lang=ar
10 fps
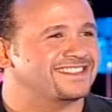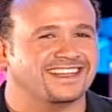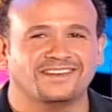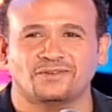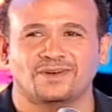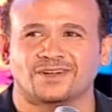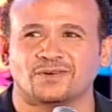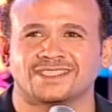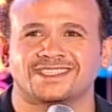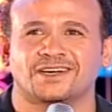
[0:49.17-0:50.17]
زي الفل
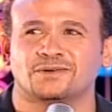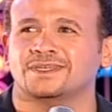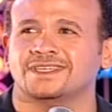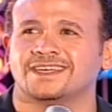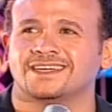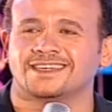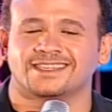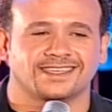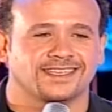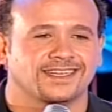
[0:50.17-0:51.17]
كويسين قوي
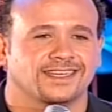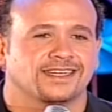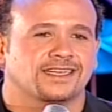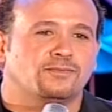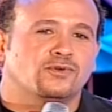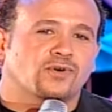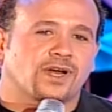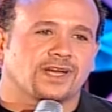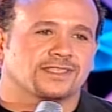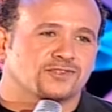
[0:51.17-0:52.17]
آه، كبروا
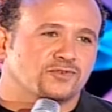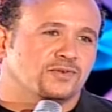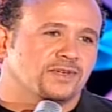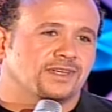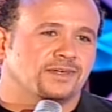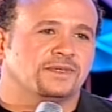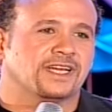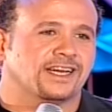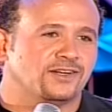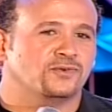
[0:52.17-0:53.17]
خلاص
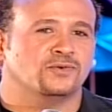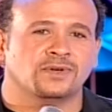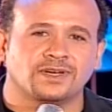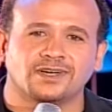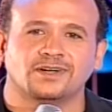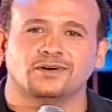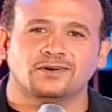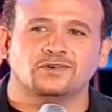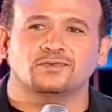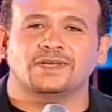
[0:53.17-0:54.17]
وبيغنوا
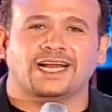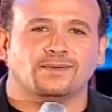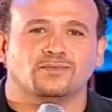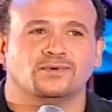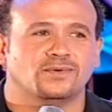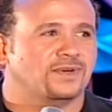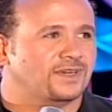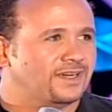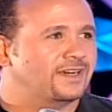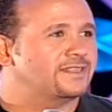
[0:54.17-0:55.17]
وبيلعبوا
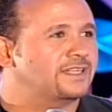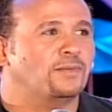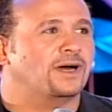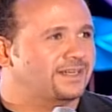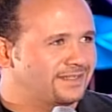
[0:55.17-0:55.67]
بيغنوا؟ طبعا